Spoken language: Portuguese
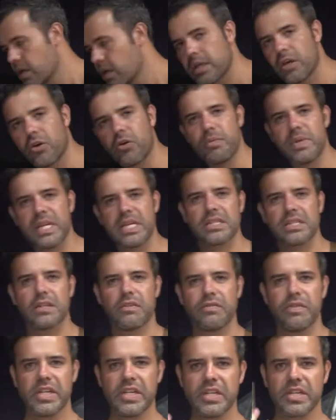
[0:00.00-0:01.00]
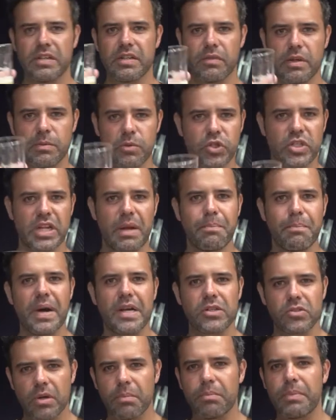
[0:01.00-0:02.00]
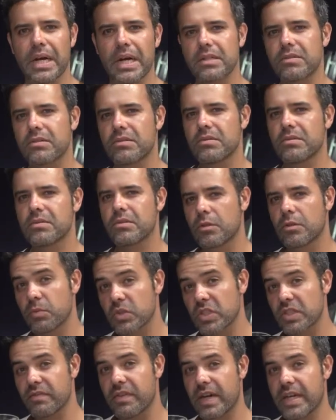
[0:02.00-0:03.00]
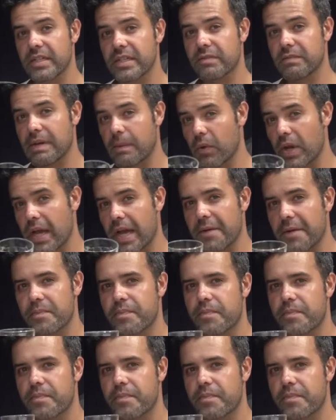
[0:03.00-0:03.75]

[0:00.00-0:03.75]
E com minha cerveja, vou mostrar passo a passo como se faz. Vamos lá.